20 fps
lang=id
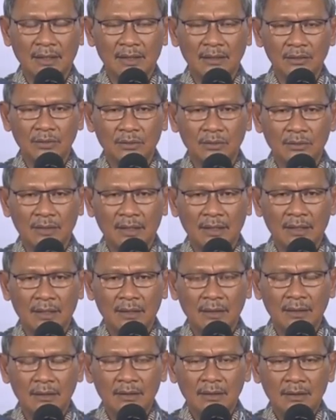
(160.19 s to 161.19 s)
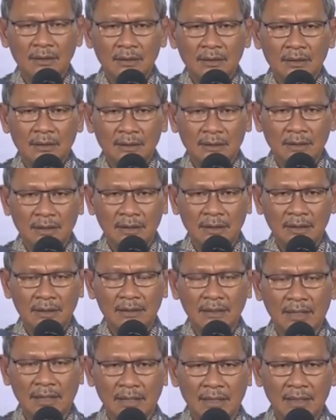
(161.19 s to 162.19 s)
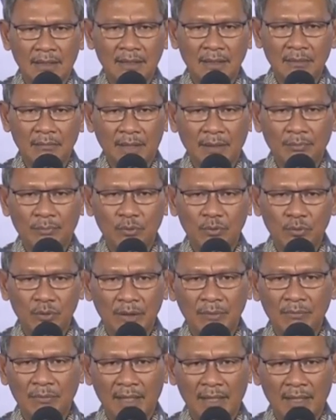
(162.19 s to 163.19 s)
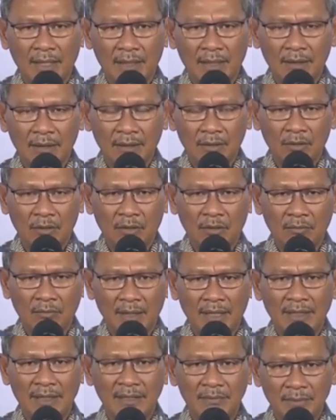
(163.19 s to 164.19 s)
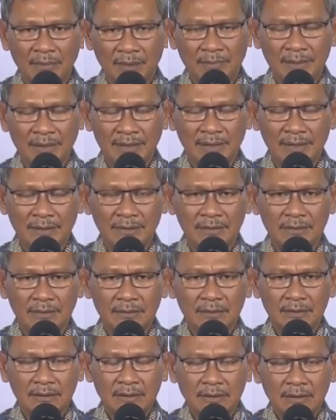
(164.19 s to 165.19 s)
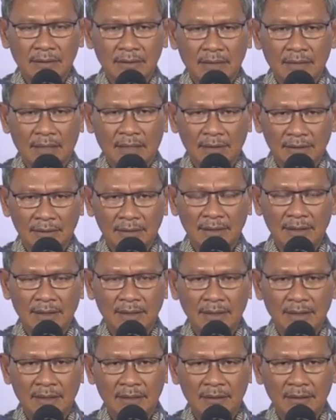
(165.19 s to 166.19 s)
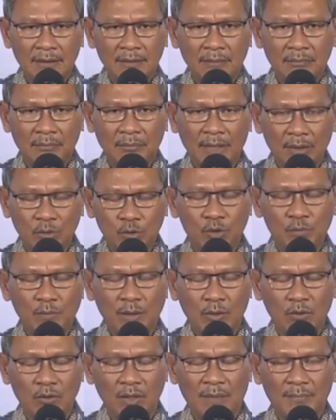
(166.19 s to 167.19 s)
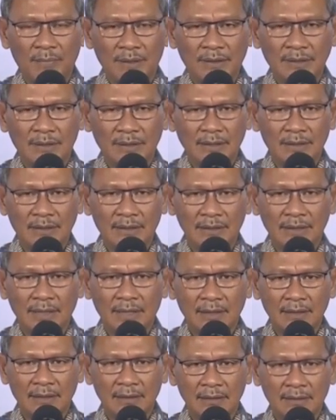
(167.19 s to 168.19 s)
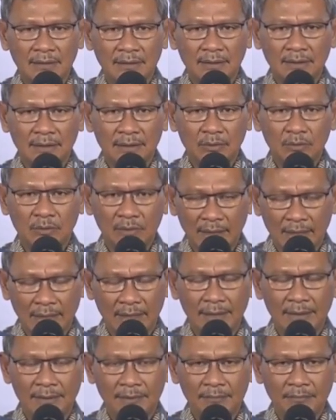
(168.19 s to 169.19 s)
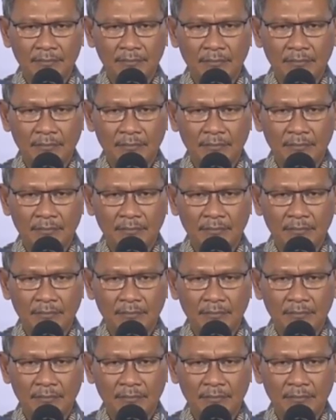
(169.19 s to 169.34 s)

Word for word: nasional di kisaran 55,5 persen. Artinya baru separuh kapasitas yang digunakan